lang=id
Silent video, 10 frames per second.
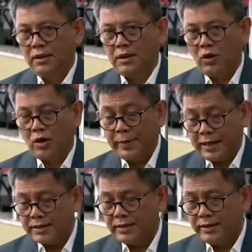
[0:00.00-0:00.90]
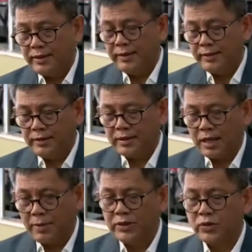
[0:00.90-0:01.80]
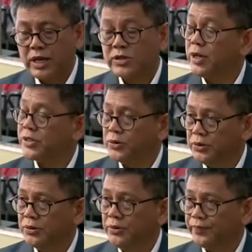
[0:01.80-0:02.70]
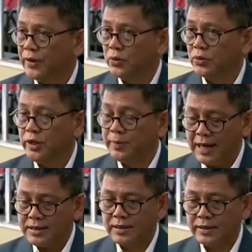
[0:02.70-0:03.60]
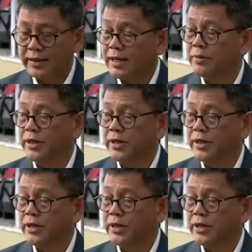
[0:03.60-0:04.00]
Kalau KPK sendiri, kami juga sudah setuju untuk dibahas ke tingkat